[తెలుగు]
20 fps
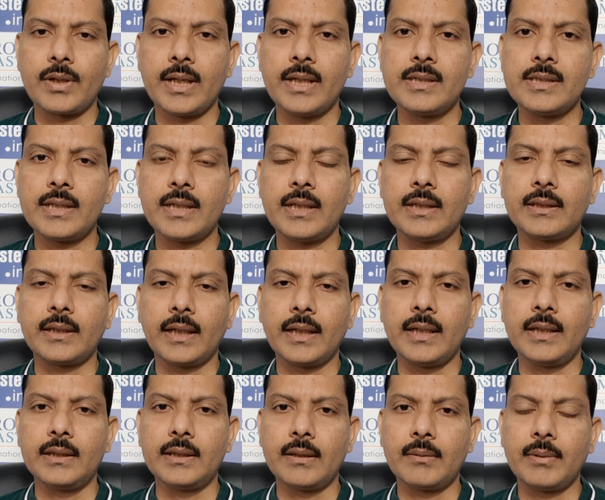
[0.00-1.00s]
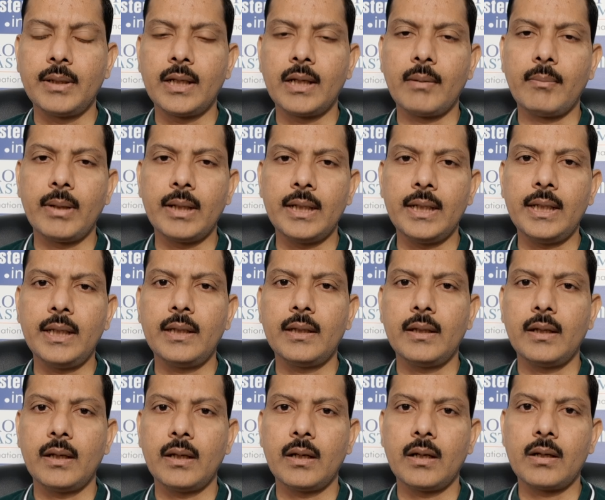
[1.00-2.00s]
రేంజ్ అనేది తగ్గింది నిన్న మరీ
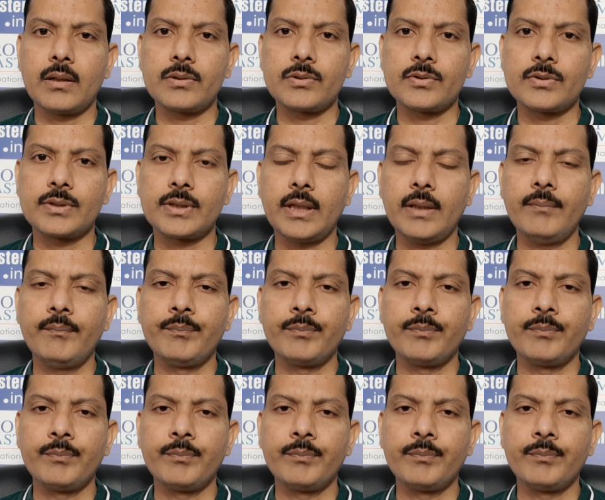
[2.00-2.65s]
చూస్తే